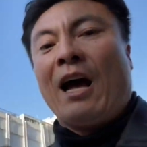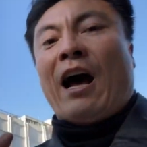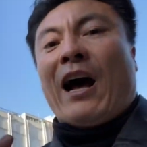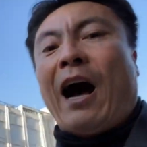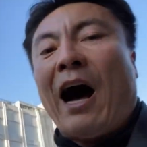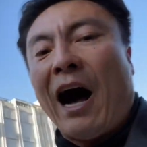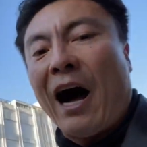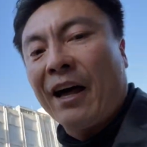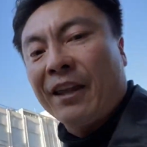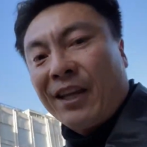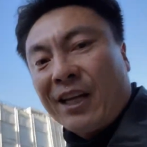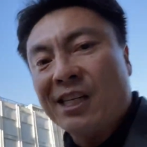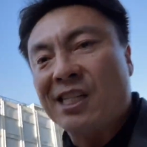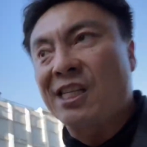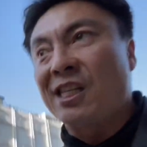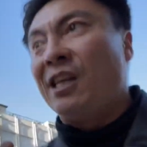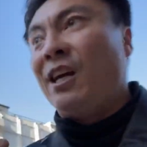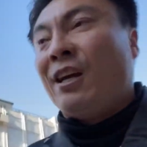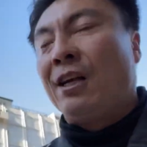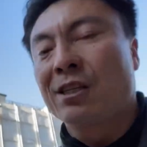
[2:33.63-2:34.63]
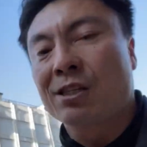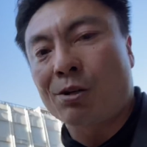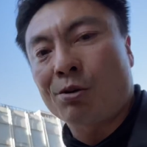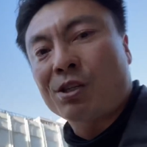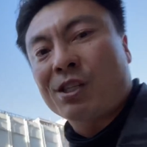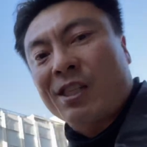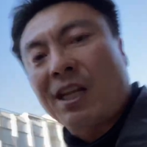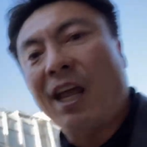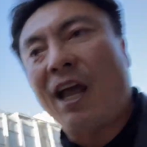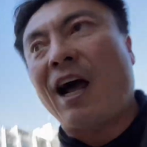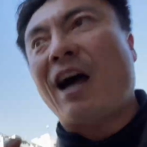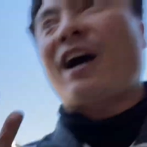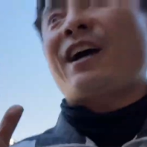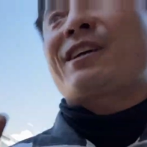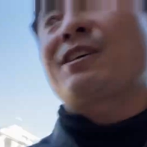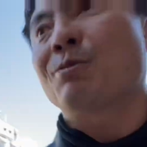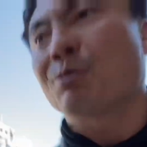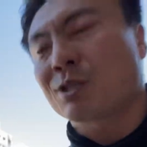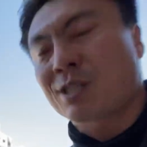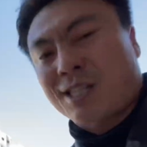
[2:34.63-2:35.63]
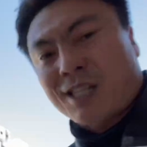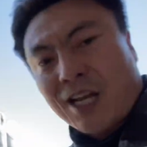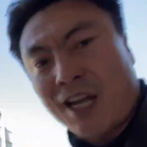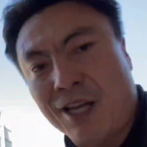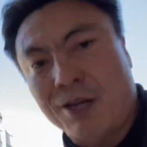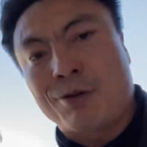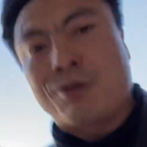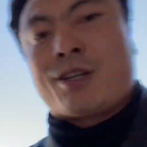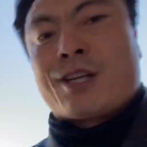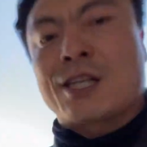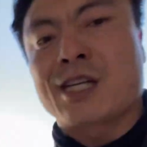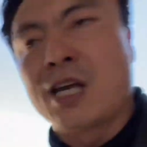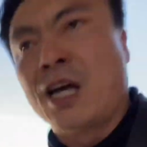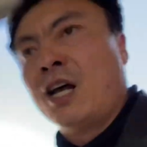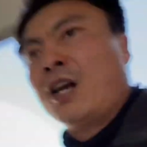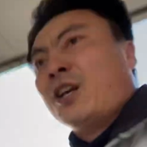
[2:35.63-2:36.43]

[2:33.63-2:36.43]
話し、そして愛を伝えるんです。